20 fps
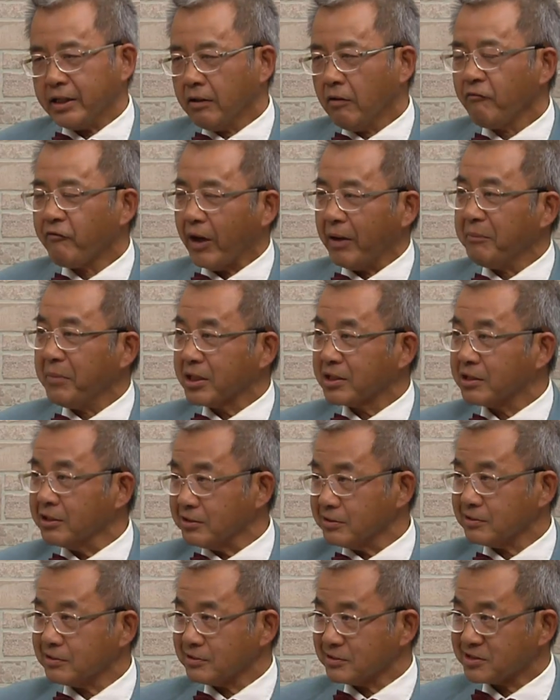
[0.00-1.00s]
không phải mình
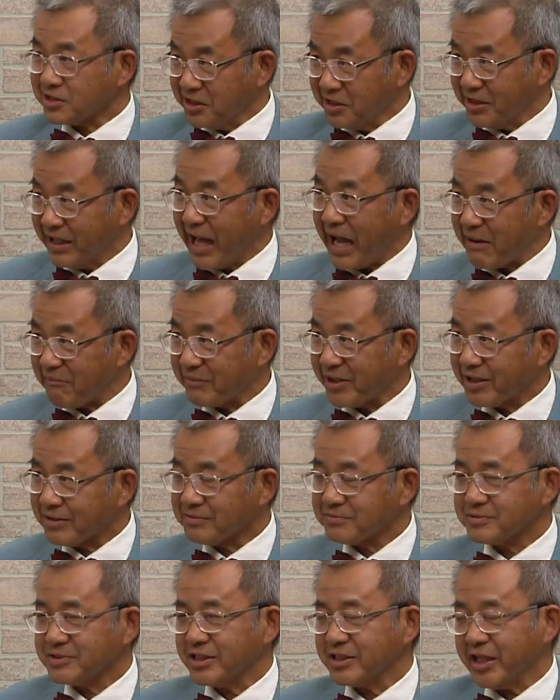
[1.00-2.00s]
tự tự làm
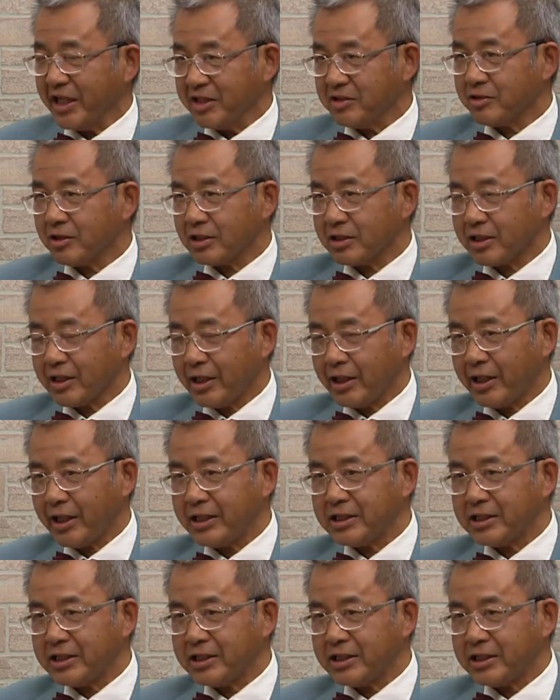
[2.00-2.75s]
nhá chỉ yeah. Dạ. cho thấy